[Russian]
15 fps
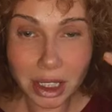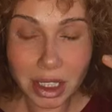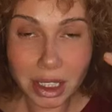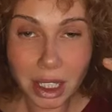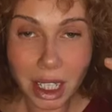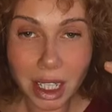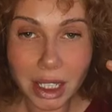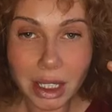
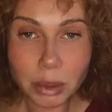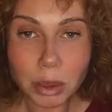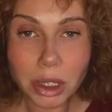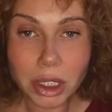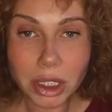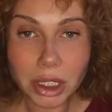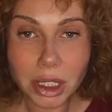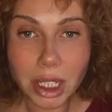зрачка, и мы
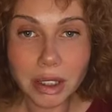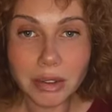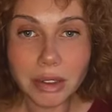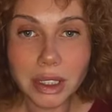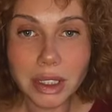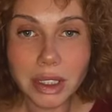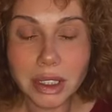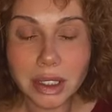начинаем
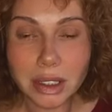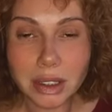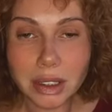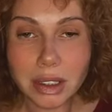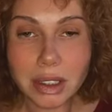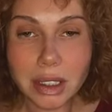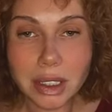видеть э,